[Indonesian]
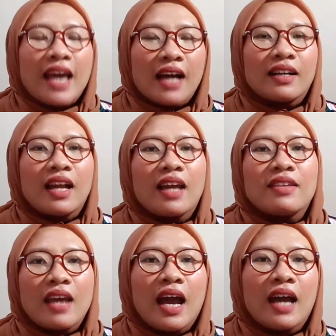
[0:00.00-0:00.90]
yang
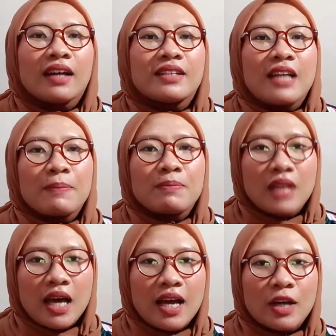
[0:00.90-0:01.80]
nanya
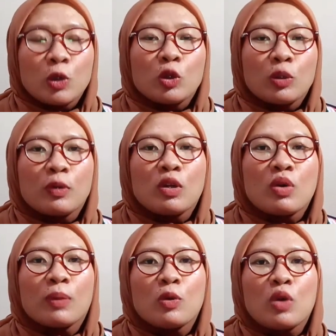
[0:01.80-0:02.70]
daftar YouTube di
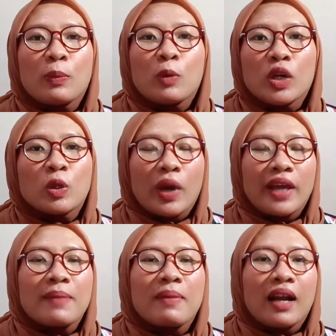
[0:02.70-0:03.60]
2020 itu
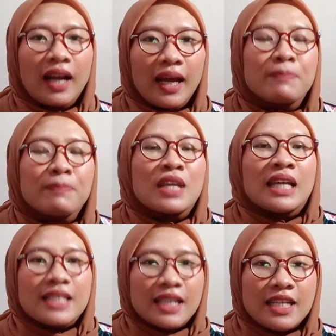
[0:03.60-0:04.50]
kayak gimana.
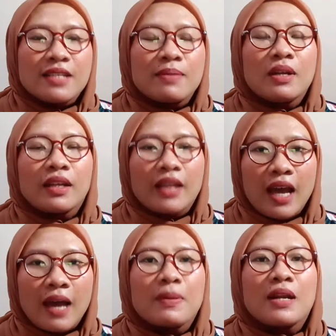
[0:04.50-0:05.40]
Jadi
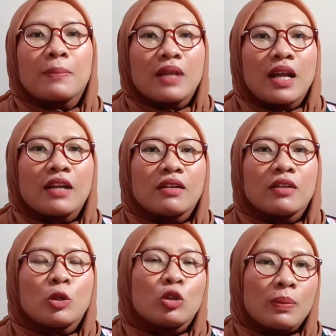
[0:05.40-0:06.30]
sebenarnya
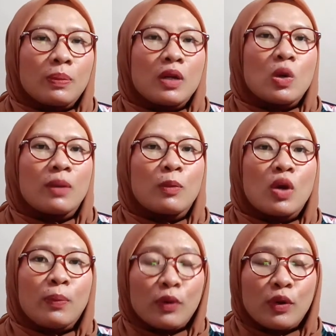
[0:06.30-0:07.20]
pendaftaran YouTube di
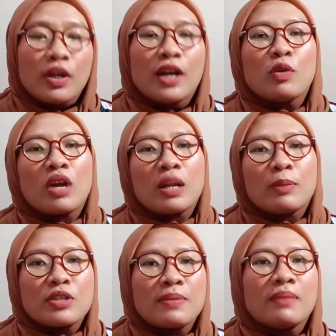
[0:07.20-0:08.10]
2020 dan
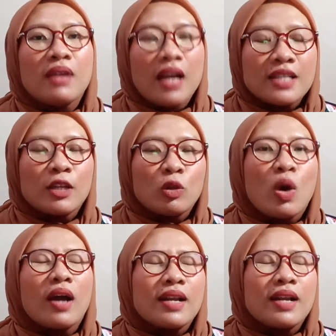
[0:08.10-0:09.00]
2019
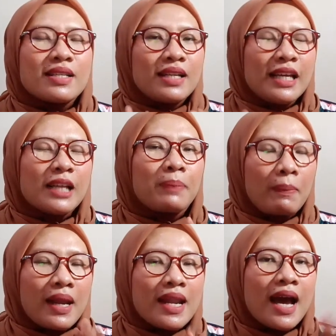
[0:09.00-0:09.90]
itu ada sedikit
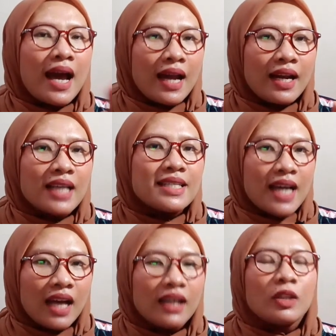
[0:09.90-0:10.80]
perbedaan
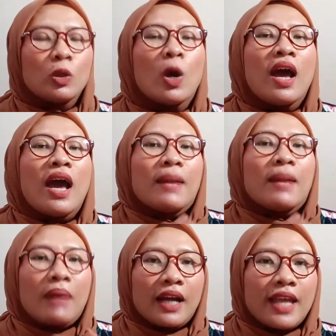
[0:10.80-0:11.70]
aja gitu.
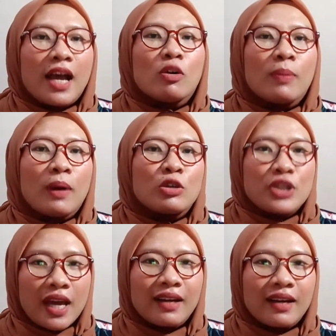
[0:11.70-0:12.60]
Makanya aku mau
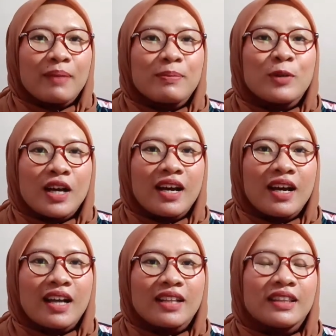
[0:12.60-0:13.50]
share
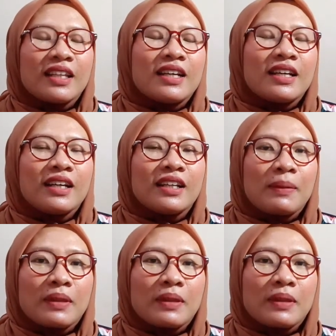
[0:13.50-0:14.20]
buat uh,